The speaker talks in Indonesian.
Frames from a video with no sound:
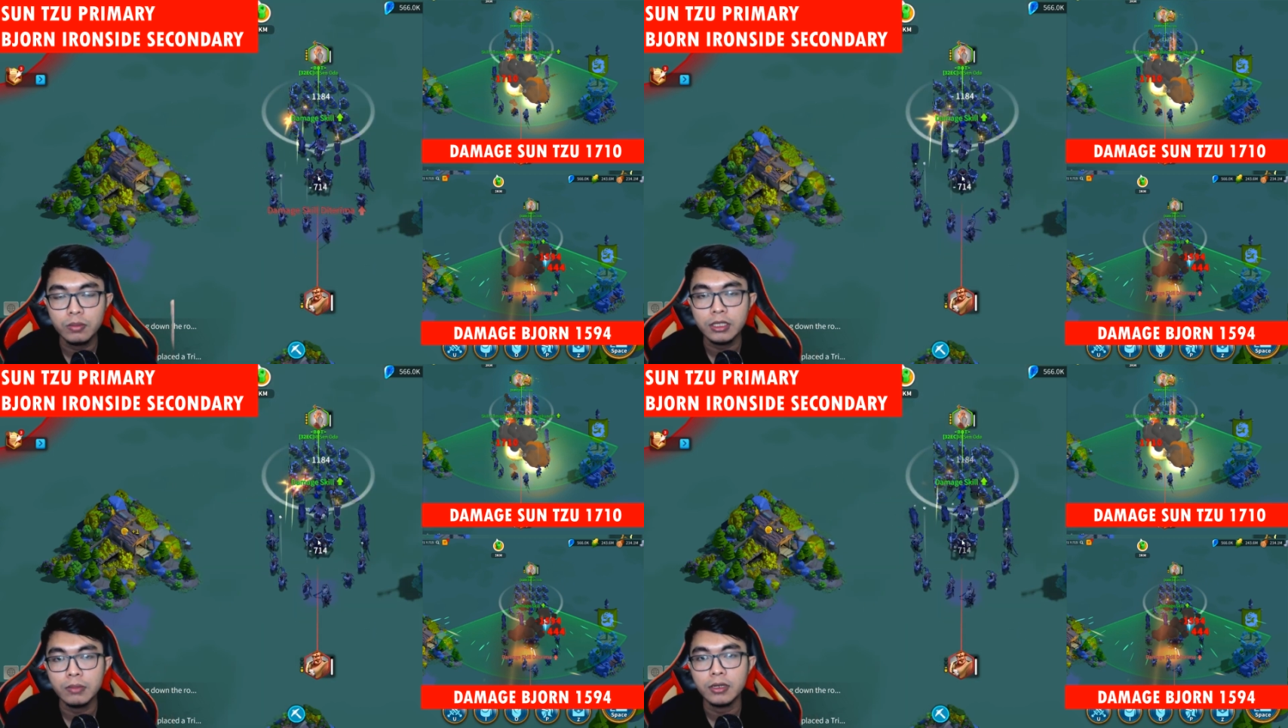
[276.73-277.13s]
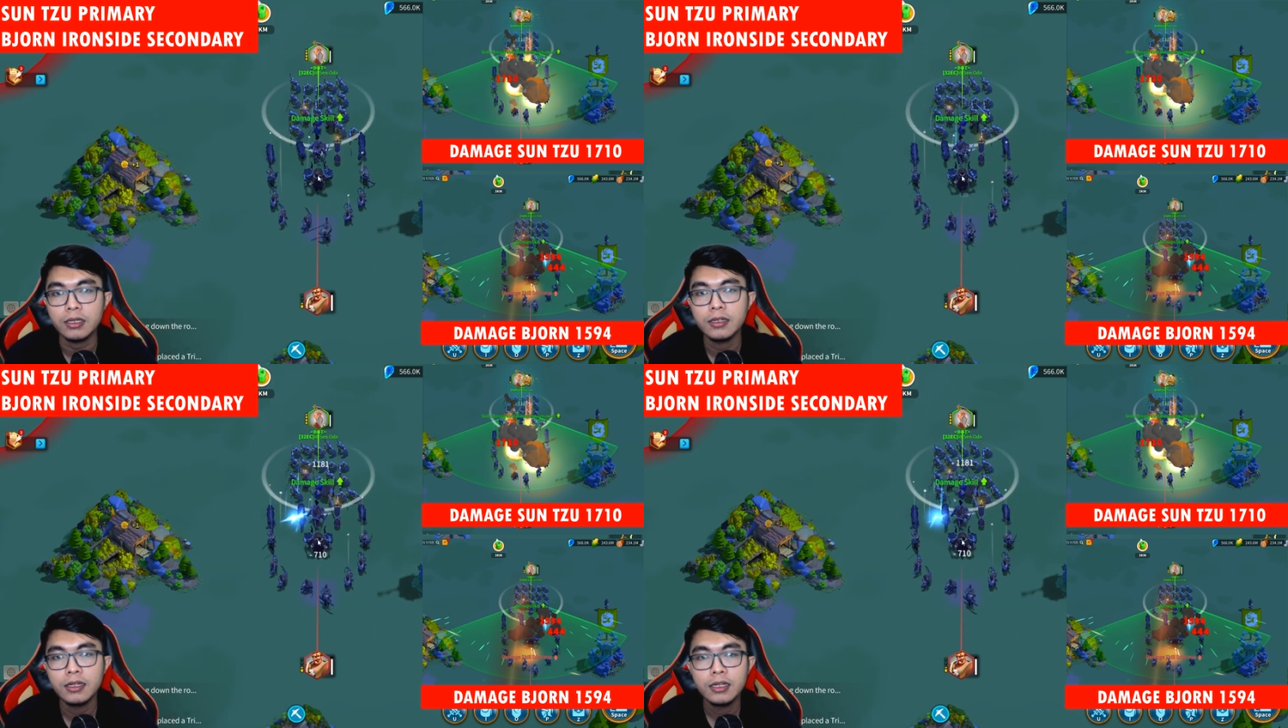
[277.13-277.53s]
teman-teman
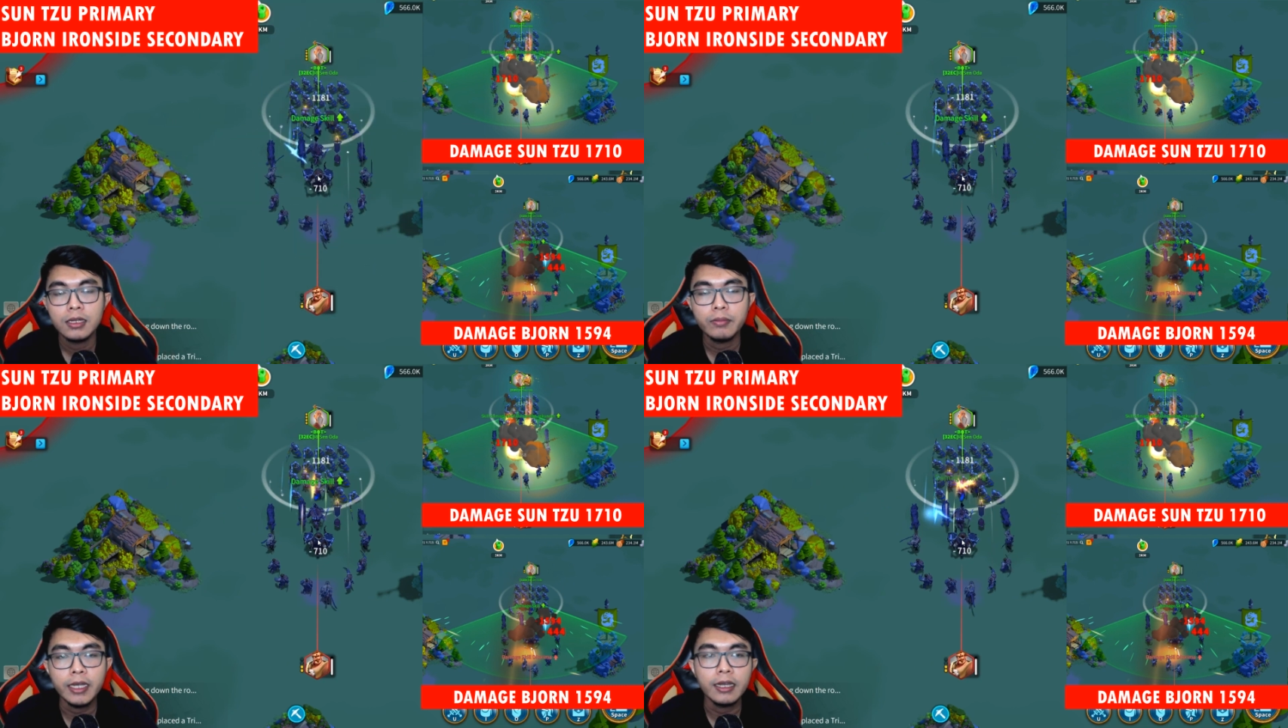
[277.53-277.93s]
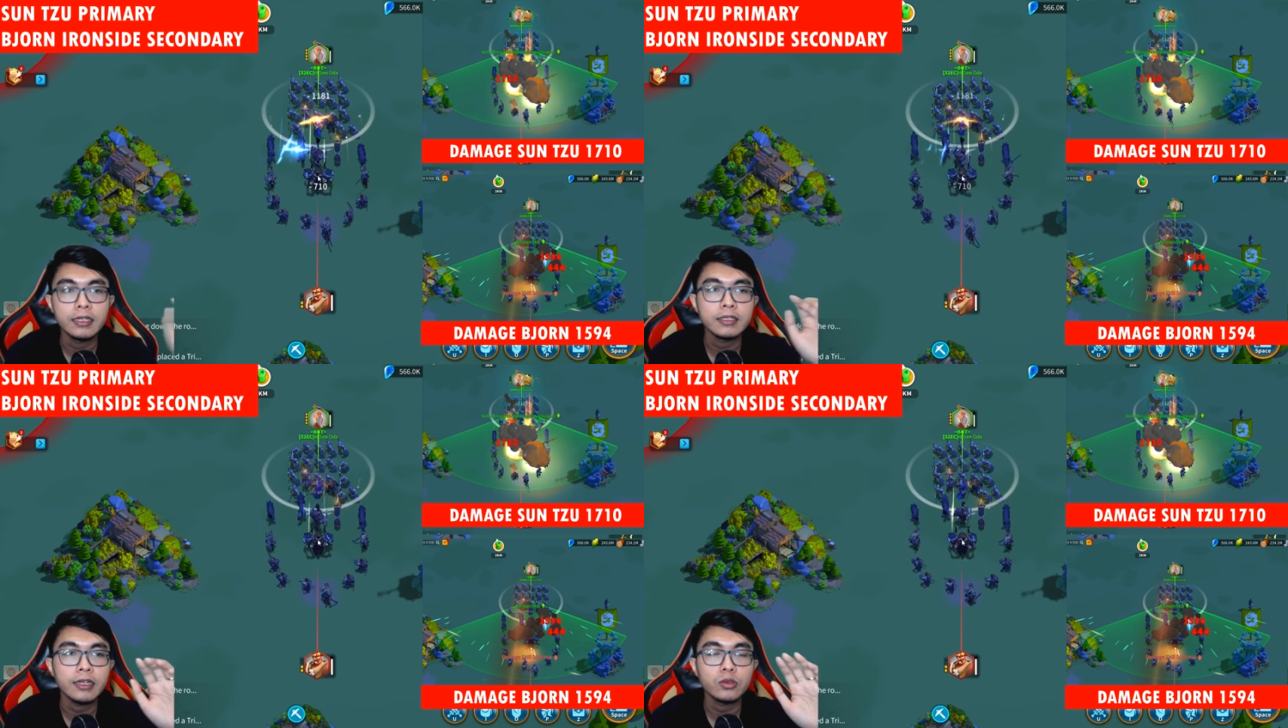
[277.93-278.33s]

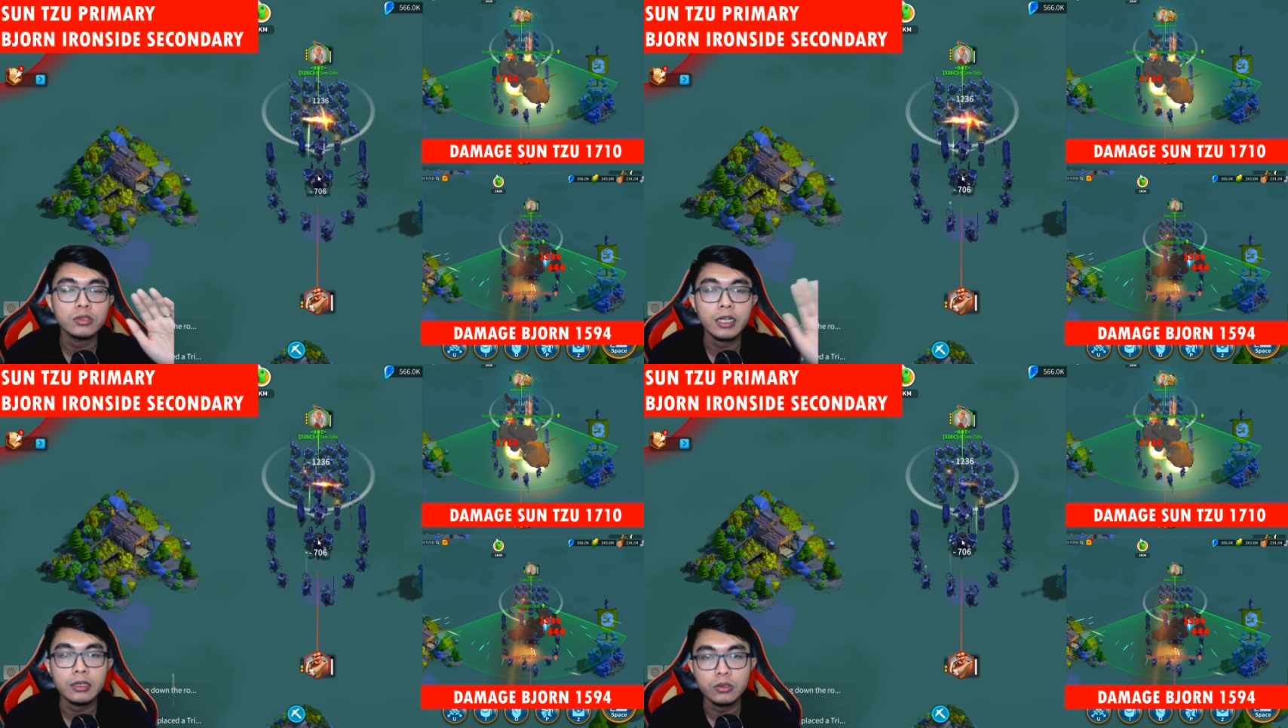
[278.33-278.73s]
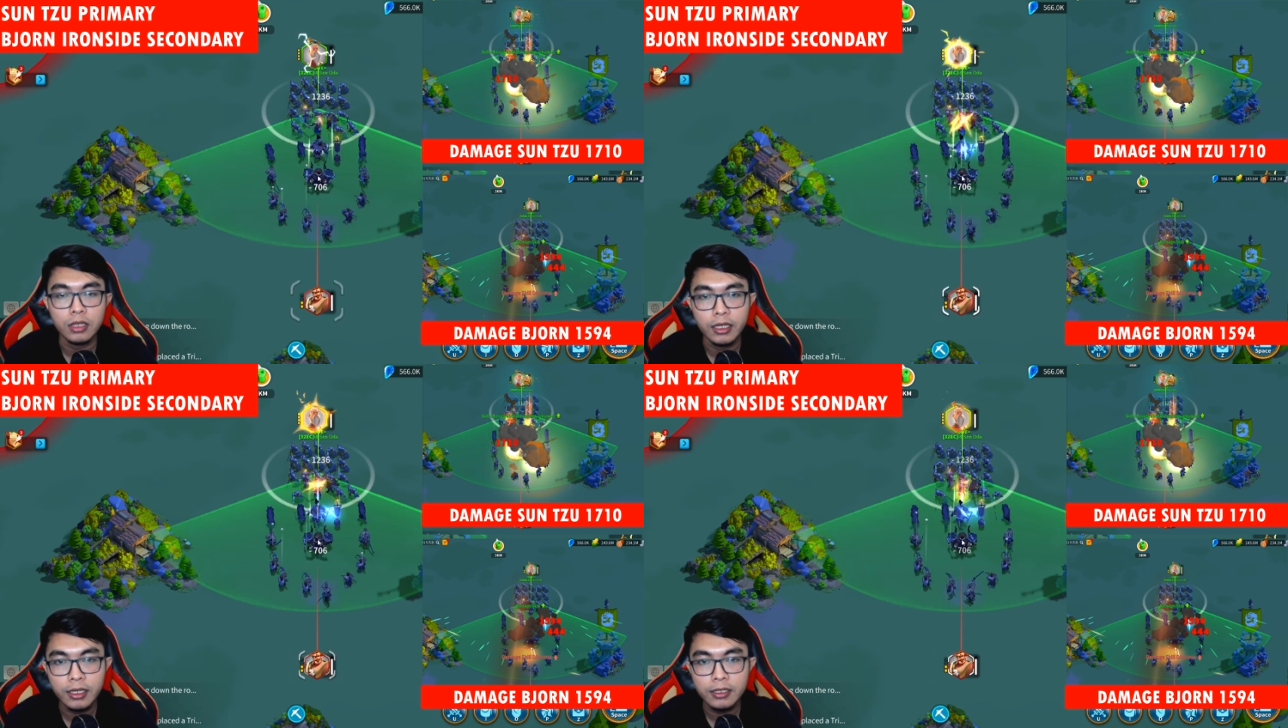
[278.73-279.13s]
bedanya itu 100
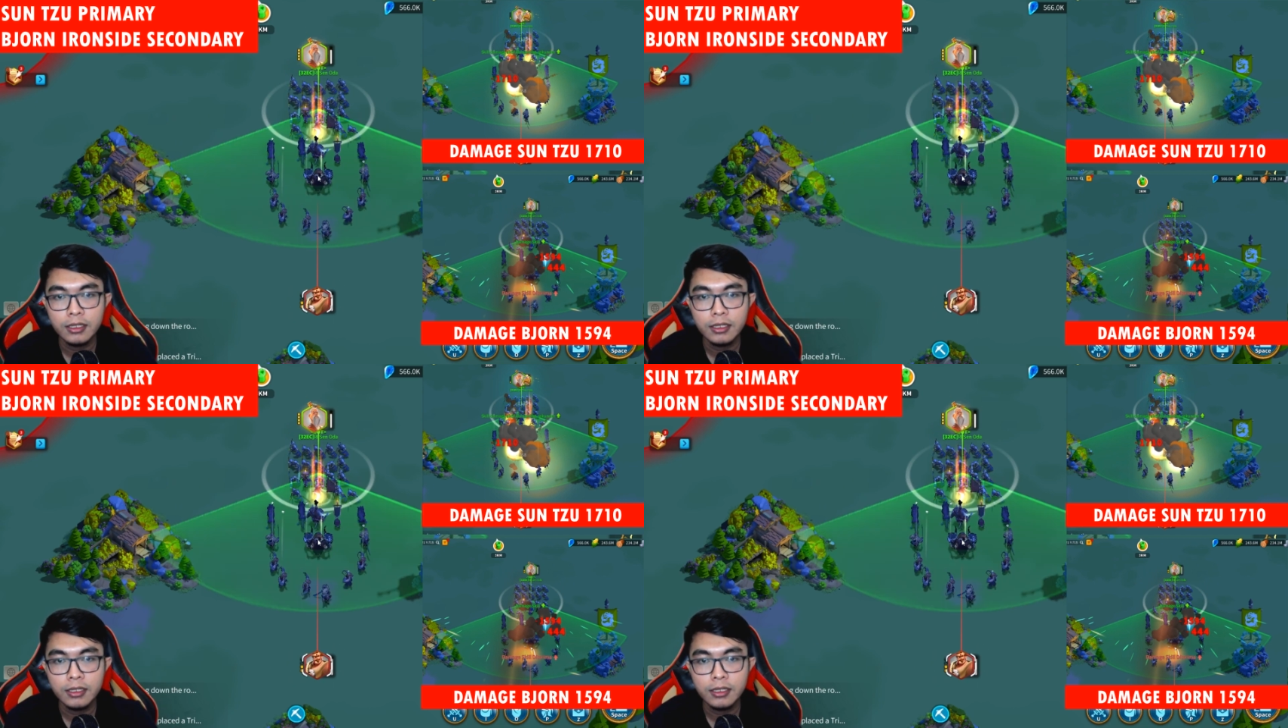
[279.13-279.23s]
lah ya